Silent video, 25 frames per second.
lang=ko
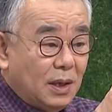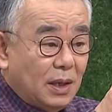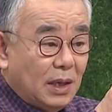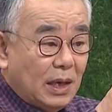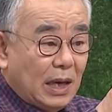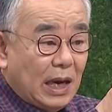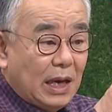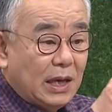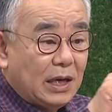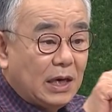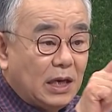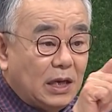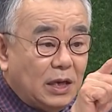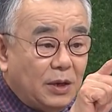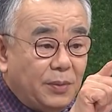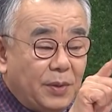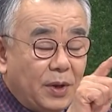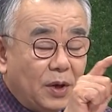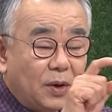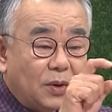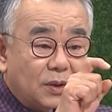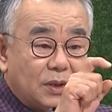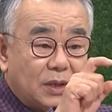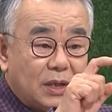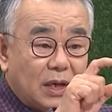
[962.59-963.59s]
하나님의
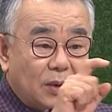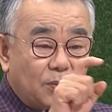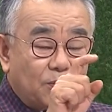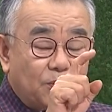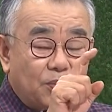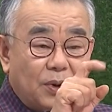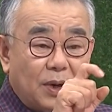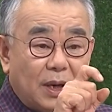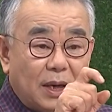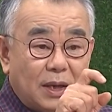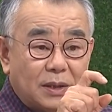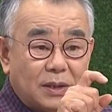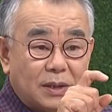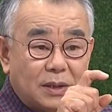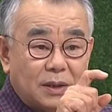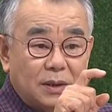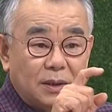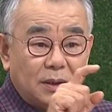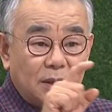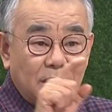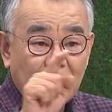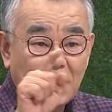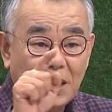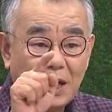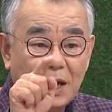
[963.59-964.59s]
형상
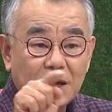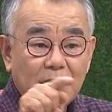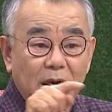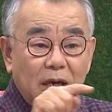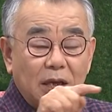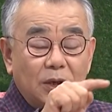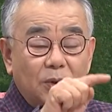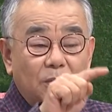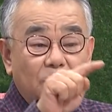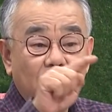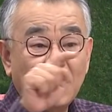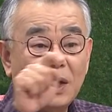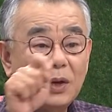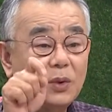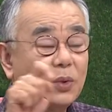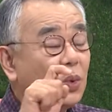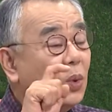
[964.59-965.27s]
플러스 하나님과의